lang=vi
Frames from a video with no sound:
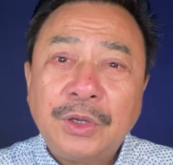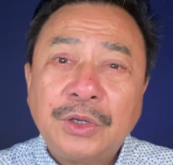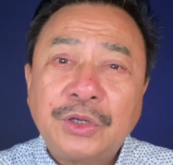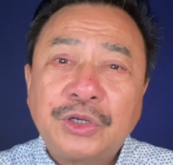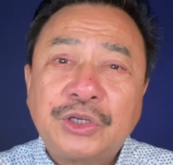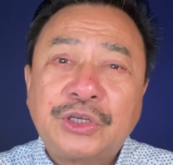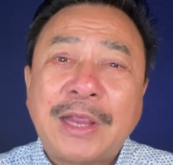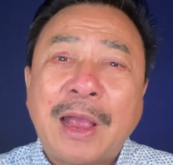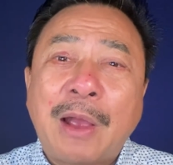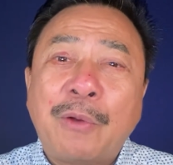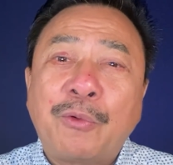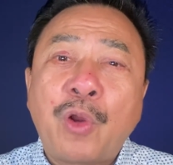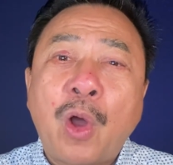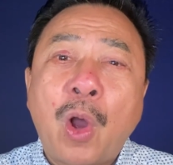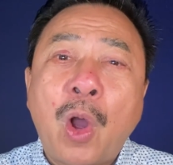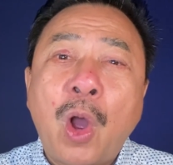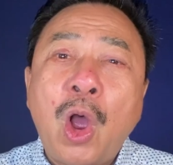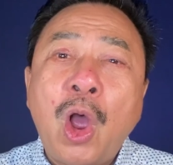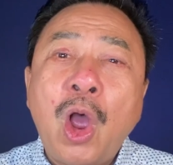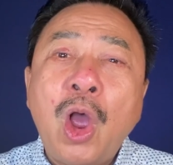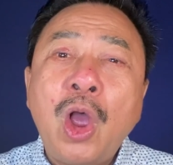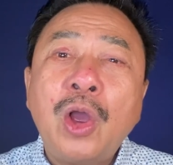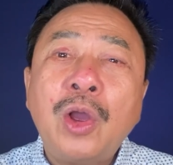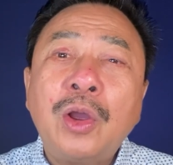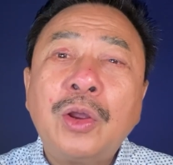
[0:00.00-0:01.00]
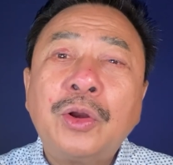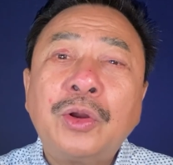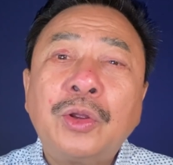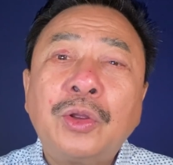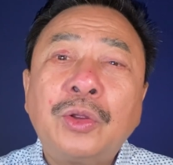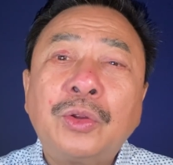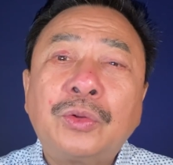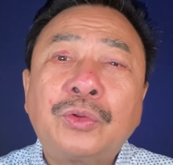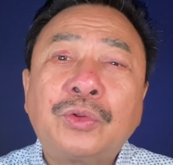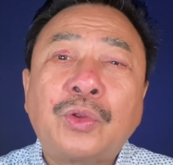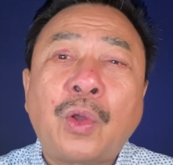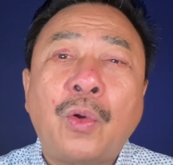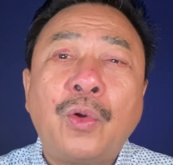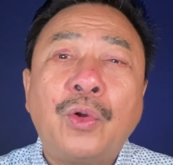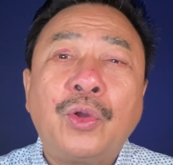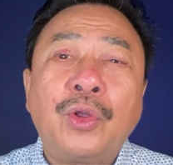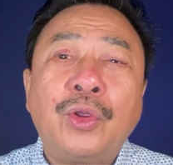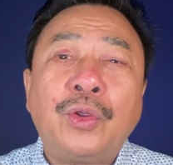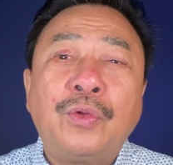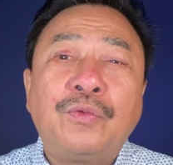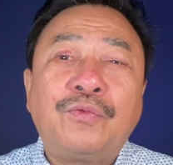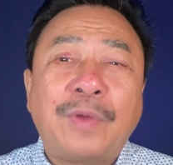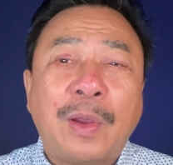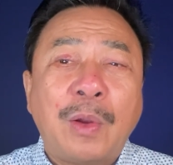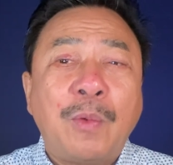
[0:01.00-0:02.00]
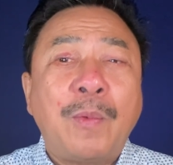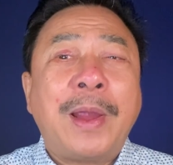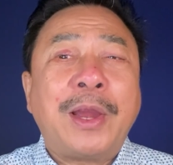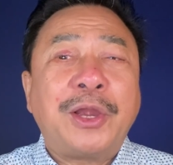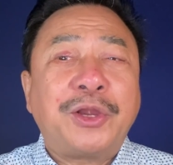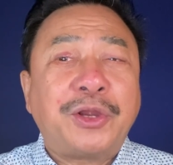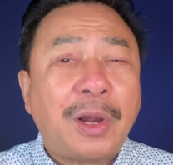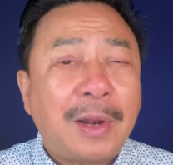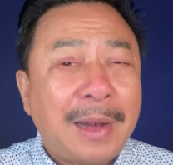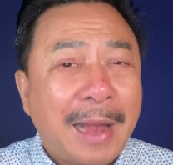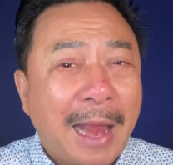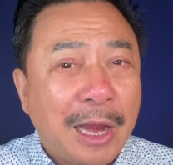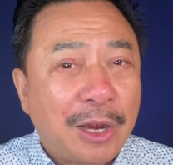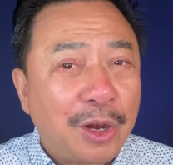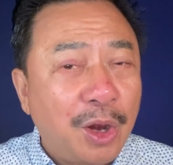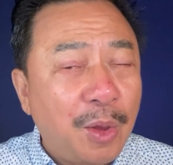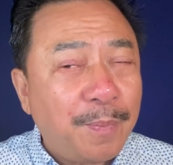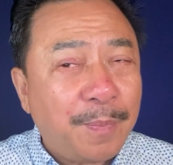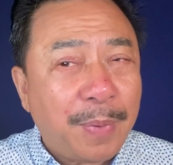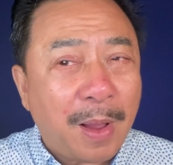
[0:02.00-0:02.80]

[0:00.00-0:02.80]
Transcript: Sau đó tôi phải quay trở lại lớp